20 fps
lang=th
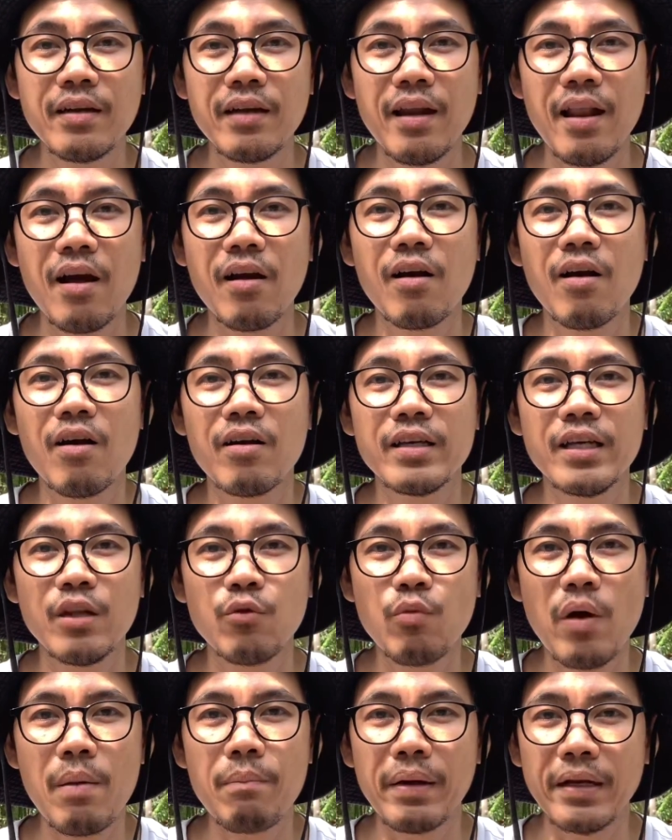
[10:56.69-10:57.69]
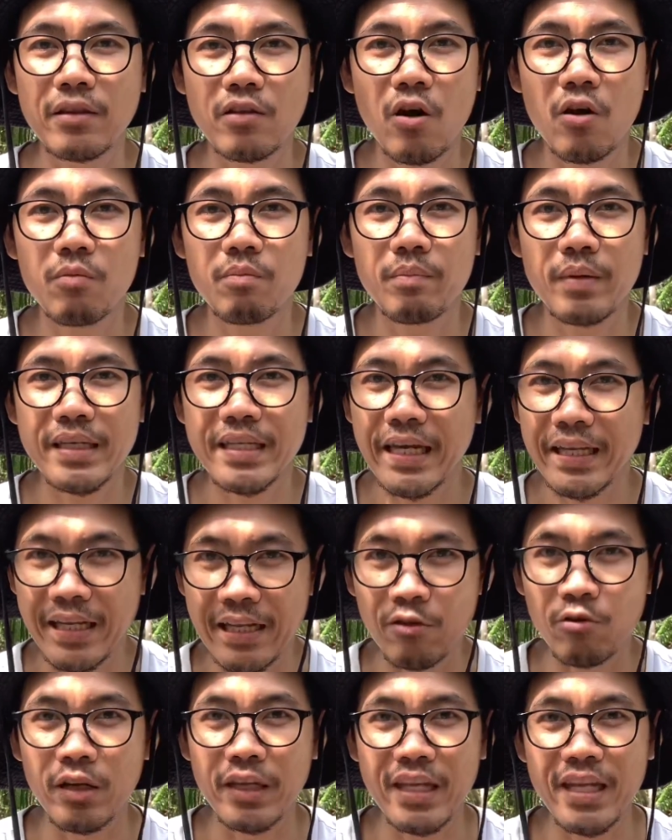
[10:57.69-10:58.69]
แล้วก็คิดว่ามันต้องไม่ใช่ดิ
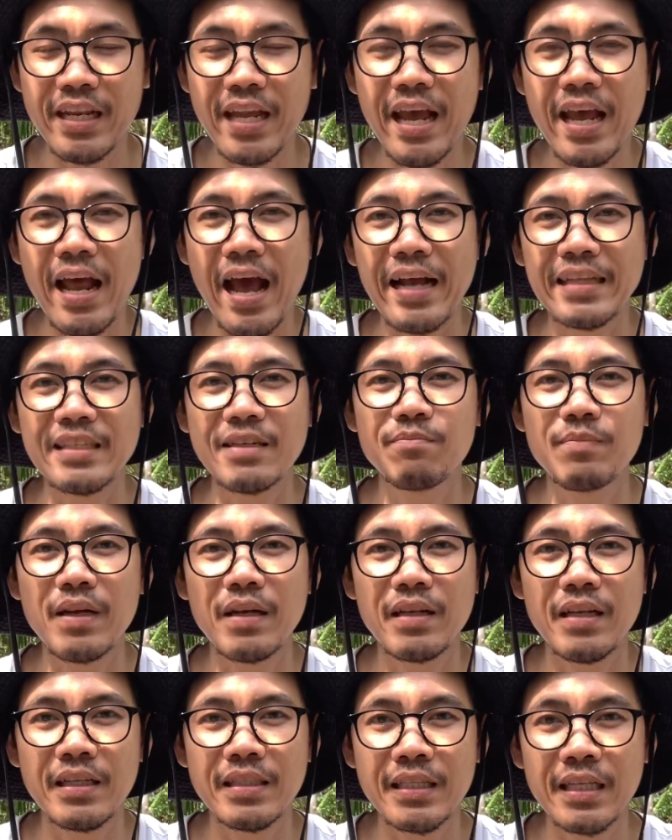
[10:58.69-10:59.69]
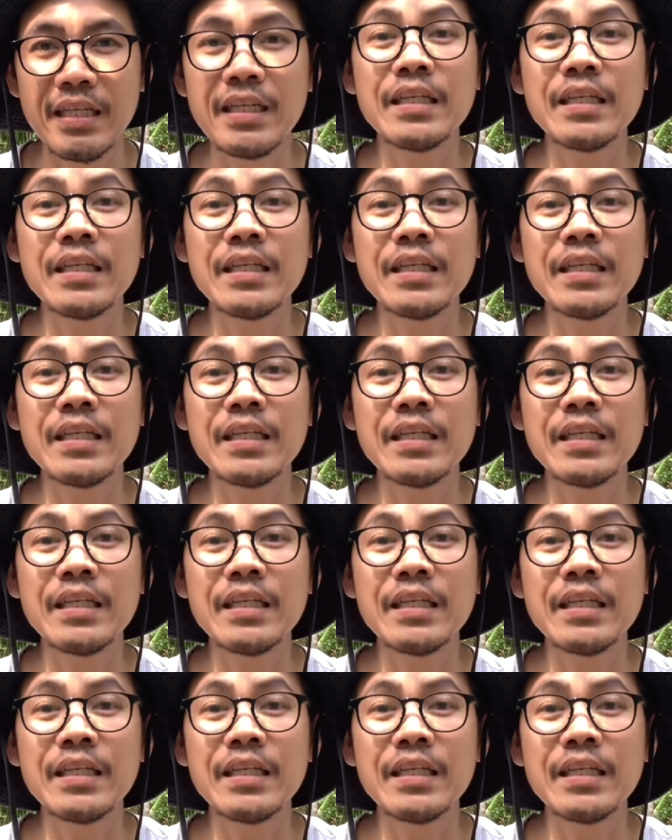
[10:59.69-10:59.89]
นตัวนี้แน่ อาจจะเป็นดินชนิด